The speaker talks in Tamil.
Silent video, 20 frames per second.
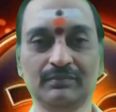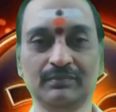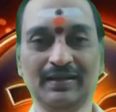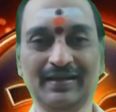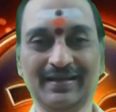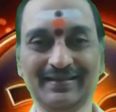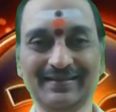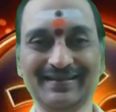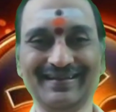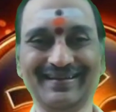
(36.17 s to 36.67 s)

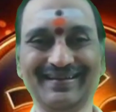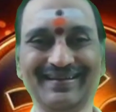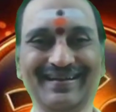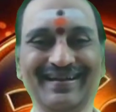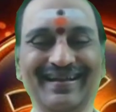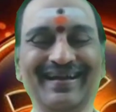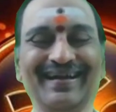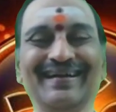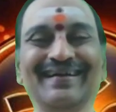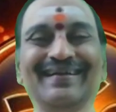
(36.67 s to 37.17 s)
நடக்கின்ற
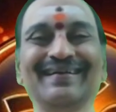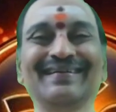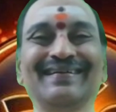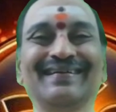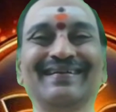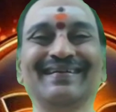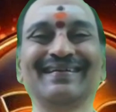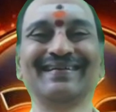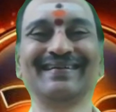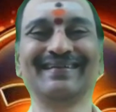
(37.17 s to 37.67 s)

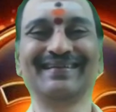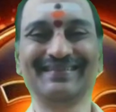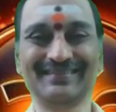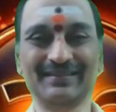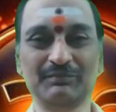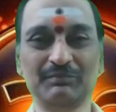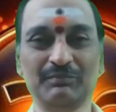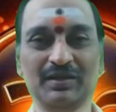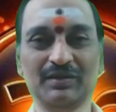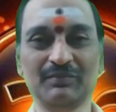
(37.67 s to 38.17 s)

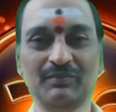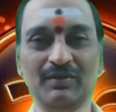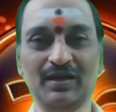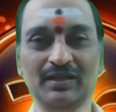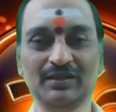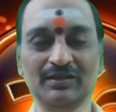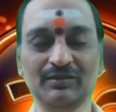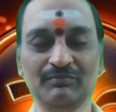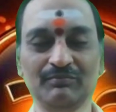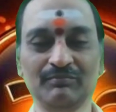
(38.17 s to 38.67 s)
டிசம்பர்
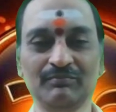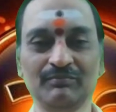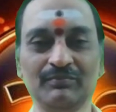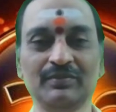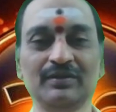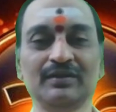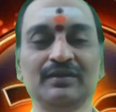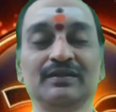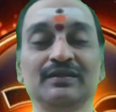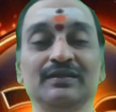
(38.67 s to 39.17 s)
மாதம்
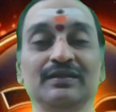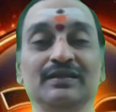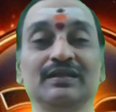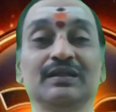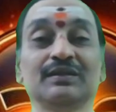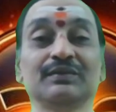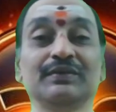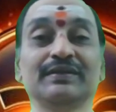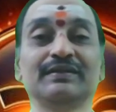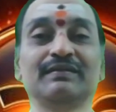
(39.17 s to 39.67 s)

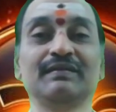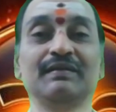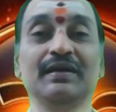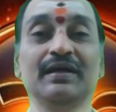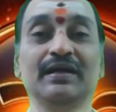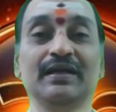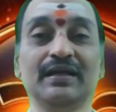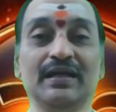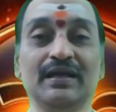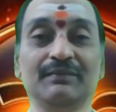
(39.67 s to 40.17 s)
இருபத்தி
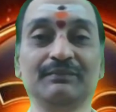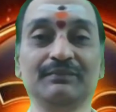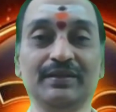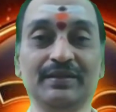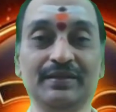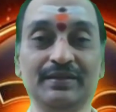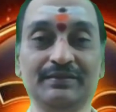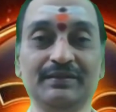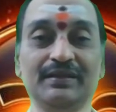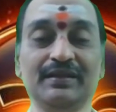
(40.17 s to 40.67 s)
ஏழாம்
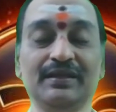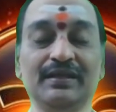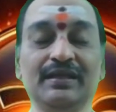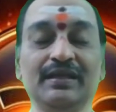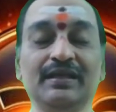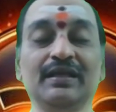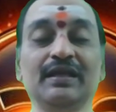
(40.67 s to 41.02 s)
தேதி